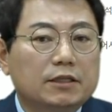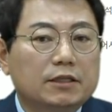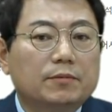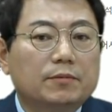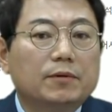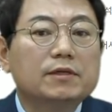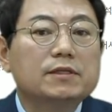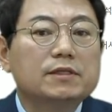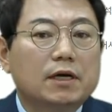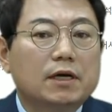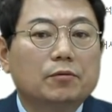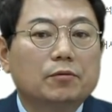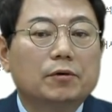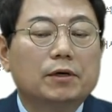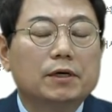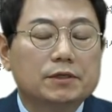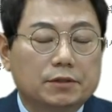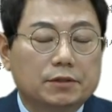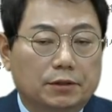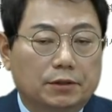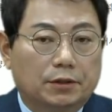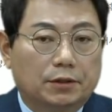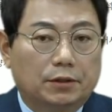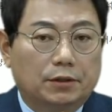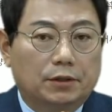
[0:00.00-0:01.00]
이번
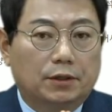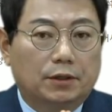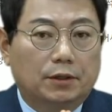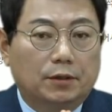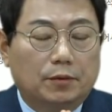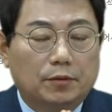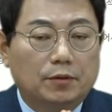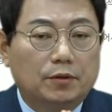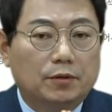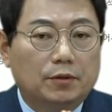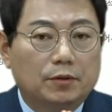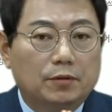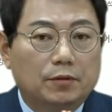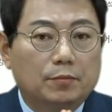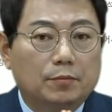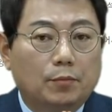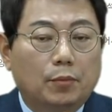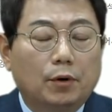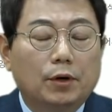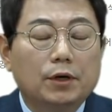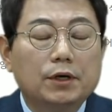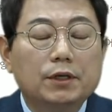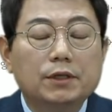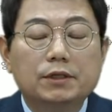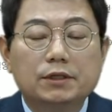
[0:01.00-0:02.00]
사고에서요.
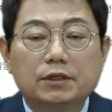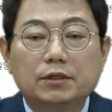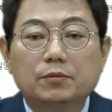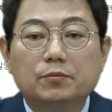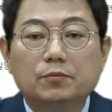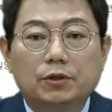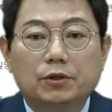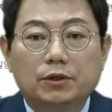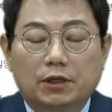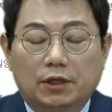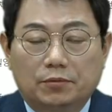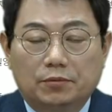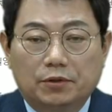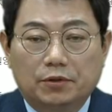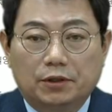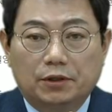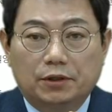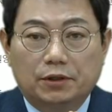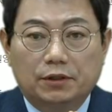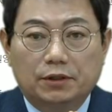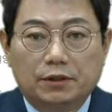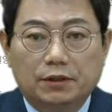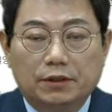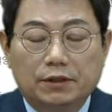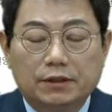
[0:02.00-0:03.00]
포인트는
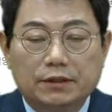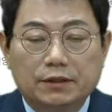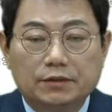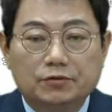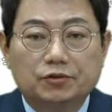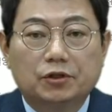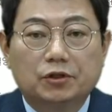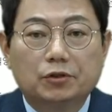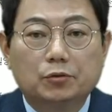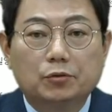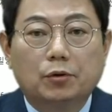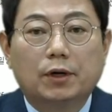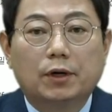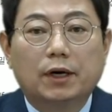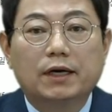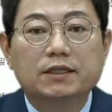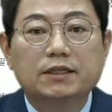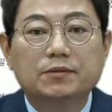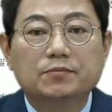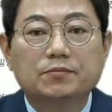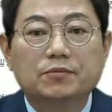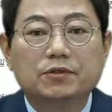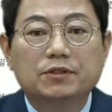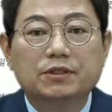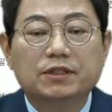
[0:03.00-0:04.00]
뭐냐면 우선
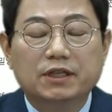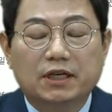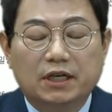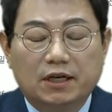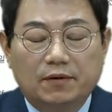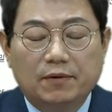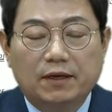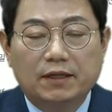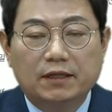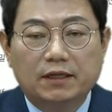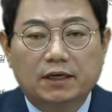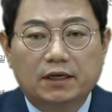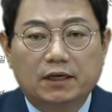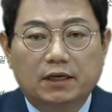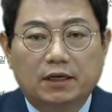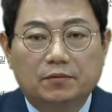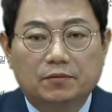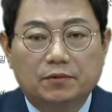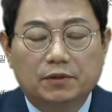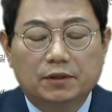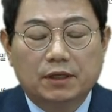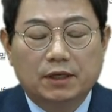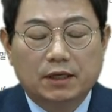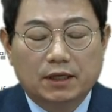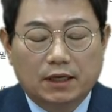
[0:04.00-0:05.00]
돌아가신 분 참
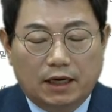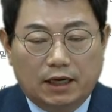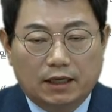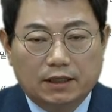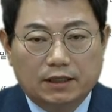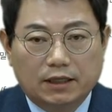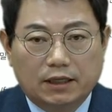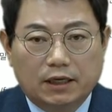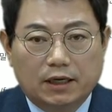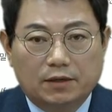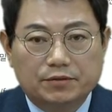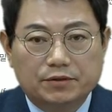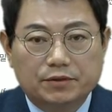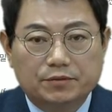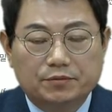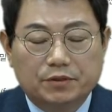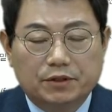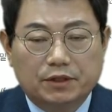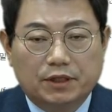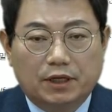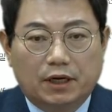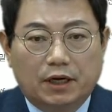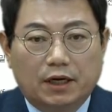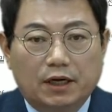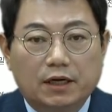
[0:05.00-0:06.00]
안타깝,
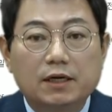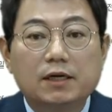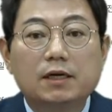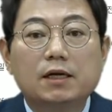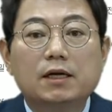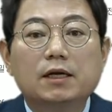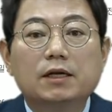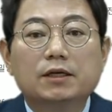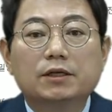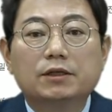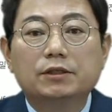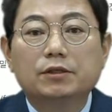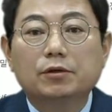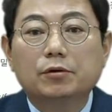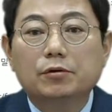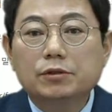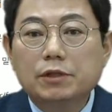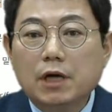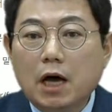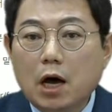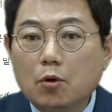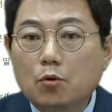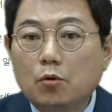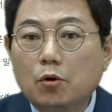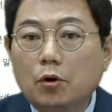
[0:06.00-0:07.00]
안타깝습니다. 그리고
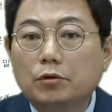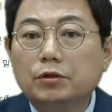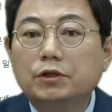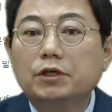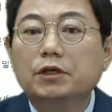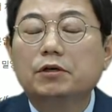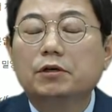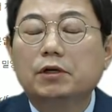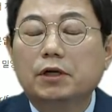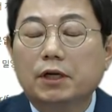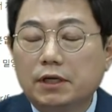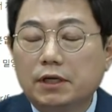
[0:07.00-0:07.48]
사고가 어떻게